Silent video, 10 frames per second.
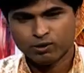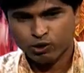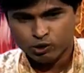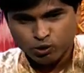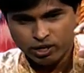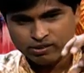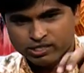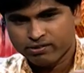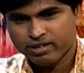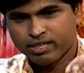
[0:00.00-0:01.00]
ஒரு சூரியனை
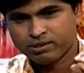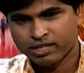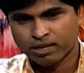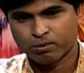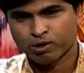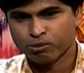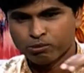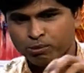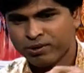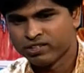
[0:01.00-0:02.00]
வச்சு வைத்தியம் செய்ய முடியும்
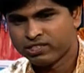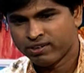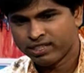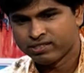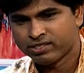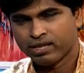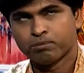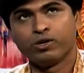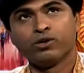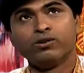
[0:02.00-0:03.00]
பூமியை வச்சு வைத்தியம் செய்ய
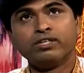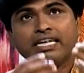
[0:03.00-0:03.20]
முடியும்